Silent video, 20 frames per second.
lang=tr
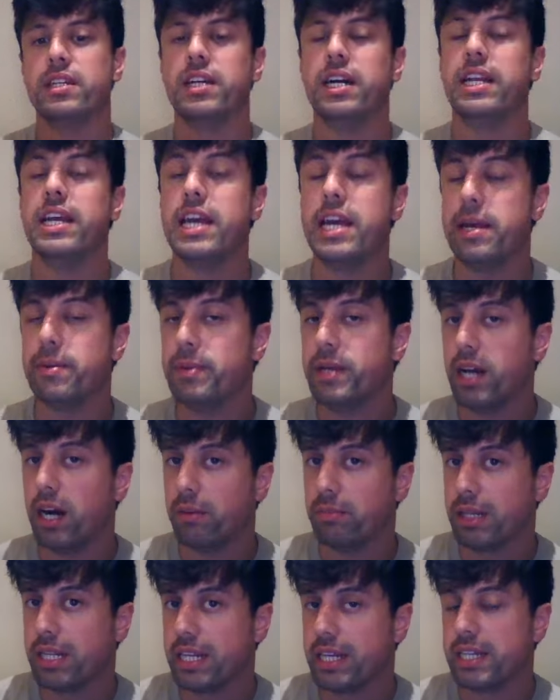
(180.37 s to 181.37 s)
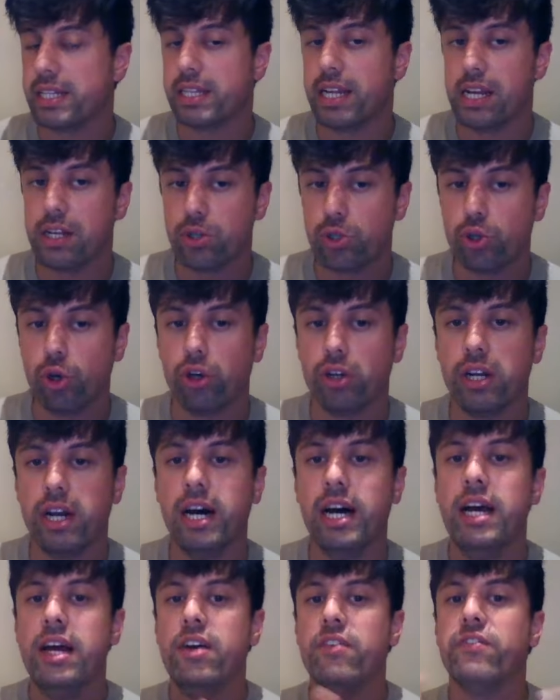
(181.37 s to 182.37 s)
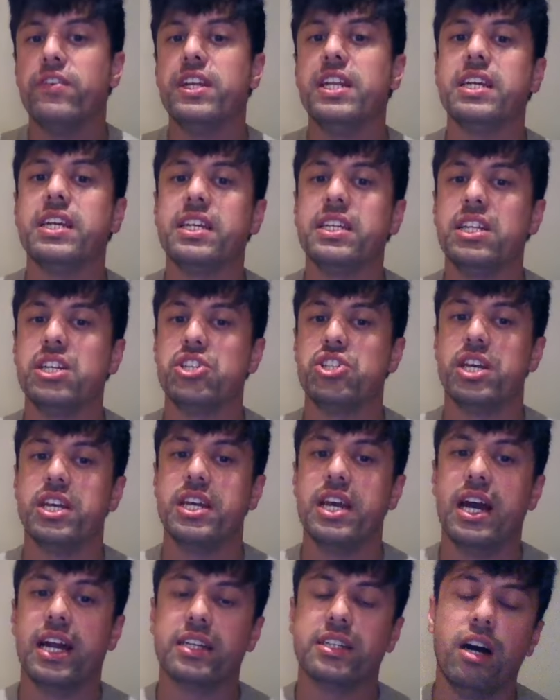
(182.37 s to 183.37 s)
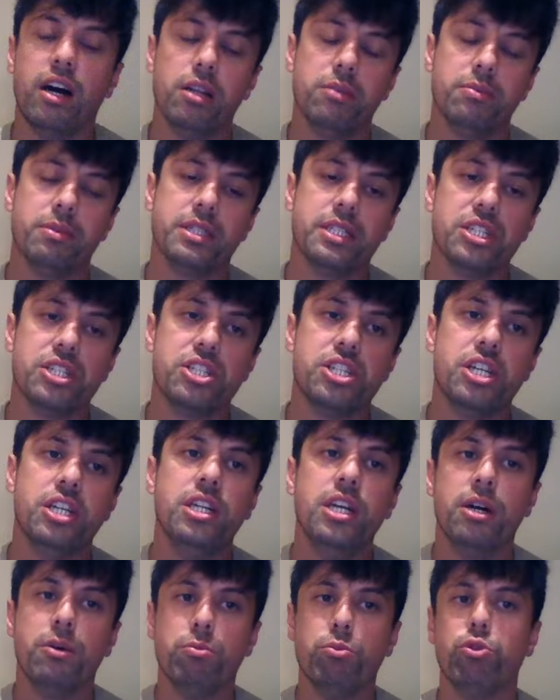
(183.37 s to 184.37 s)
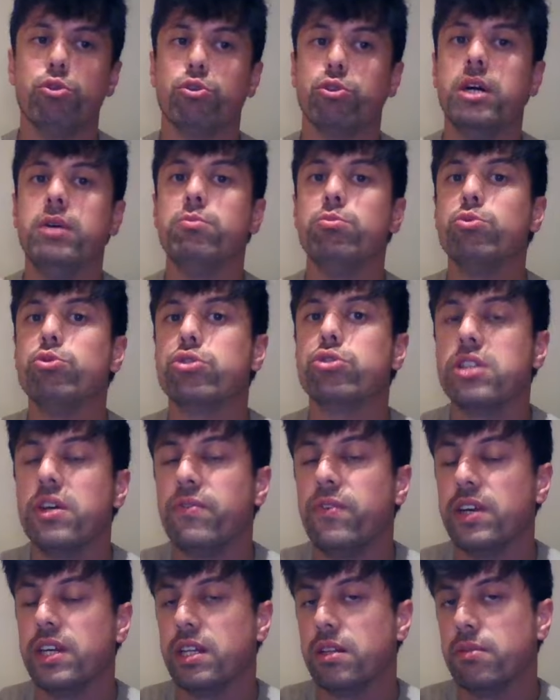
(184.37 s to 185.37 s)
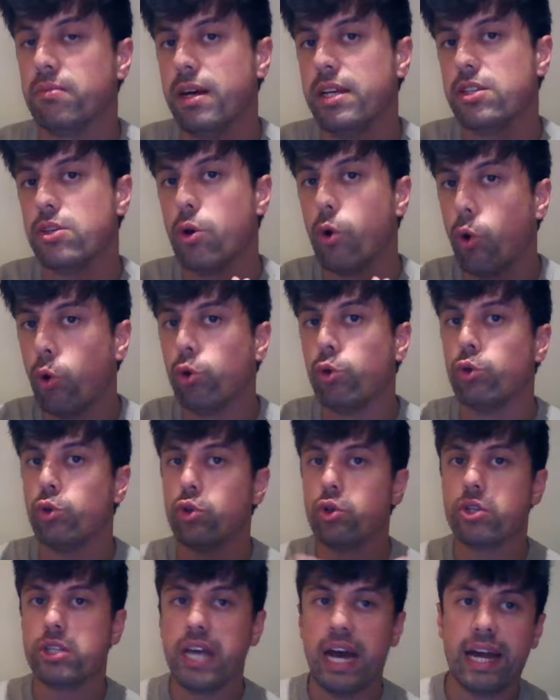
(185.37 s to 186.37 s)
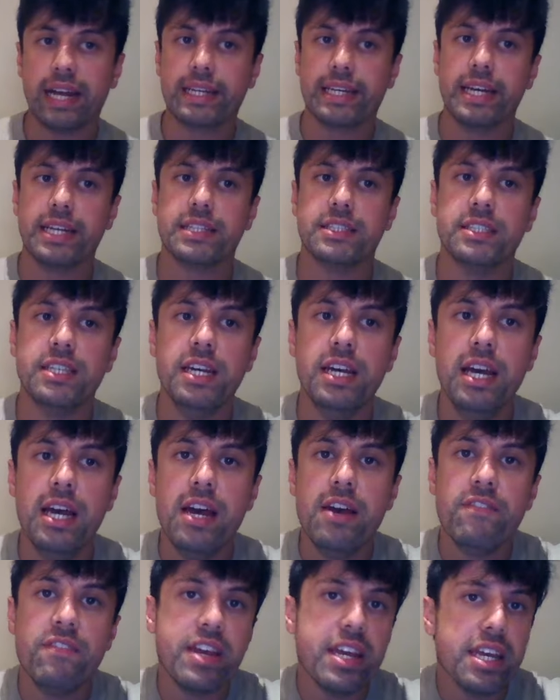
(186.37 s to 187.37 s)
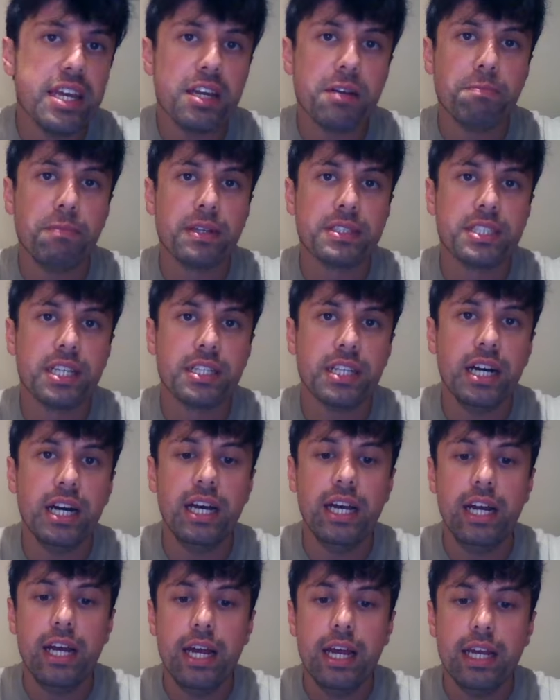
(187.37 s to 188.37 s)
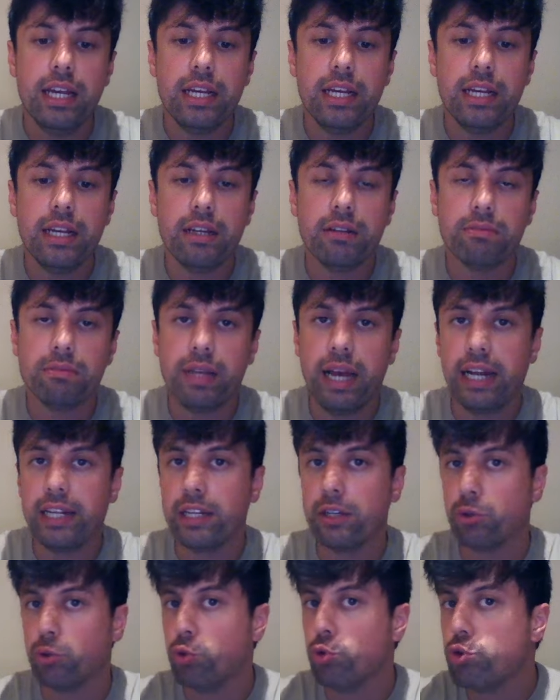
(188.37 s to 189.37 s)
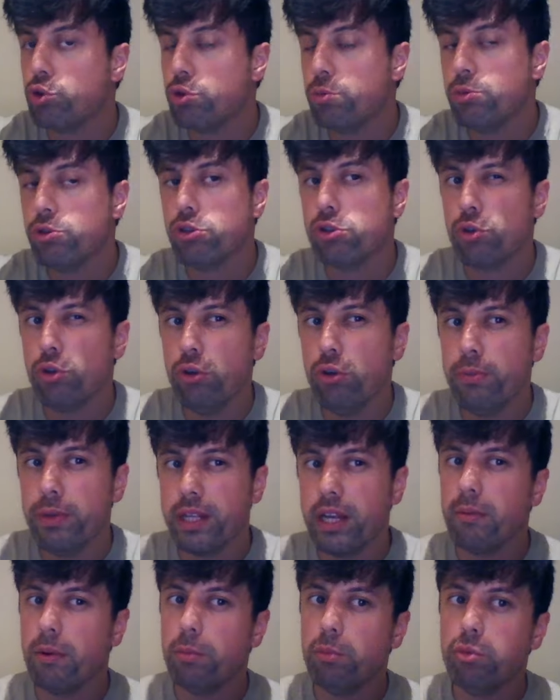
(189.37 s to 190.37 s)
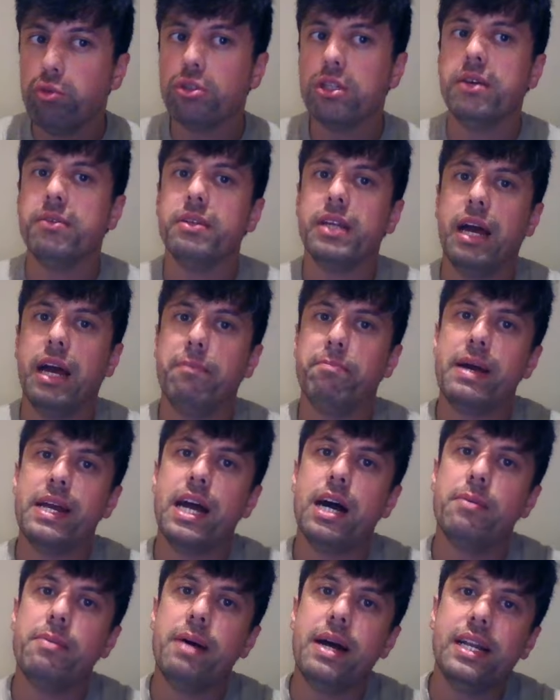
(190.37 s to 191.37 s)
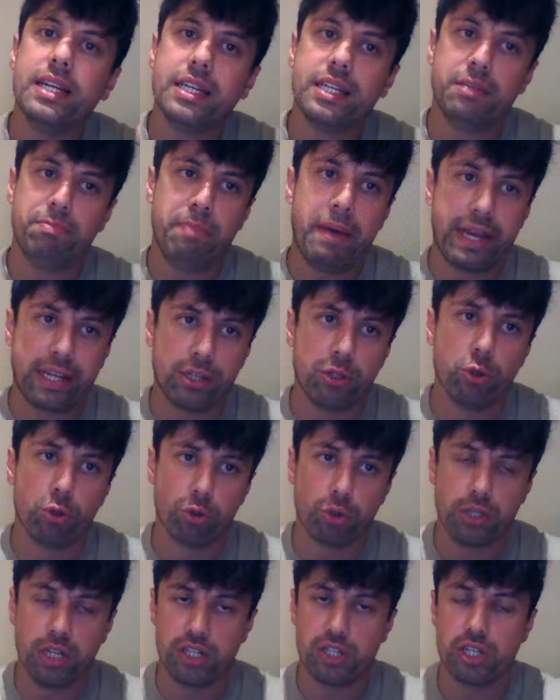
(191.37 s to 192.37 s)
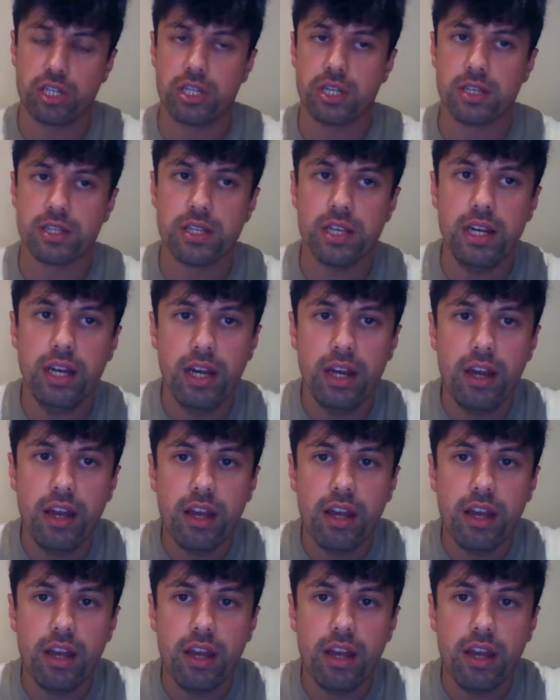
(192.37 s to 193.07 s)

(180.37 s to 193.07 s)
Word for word: kale E1 hamlelerinden sonra filin gideceği yer kalmadığı için burada Mustafa Yılmaz oyunu terk etti ve ilk masada e, yani yüzümüz gülmedi ama burada yani beraberlik bekliyorduk açıkçası.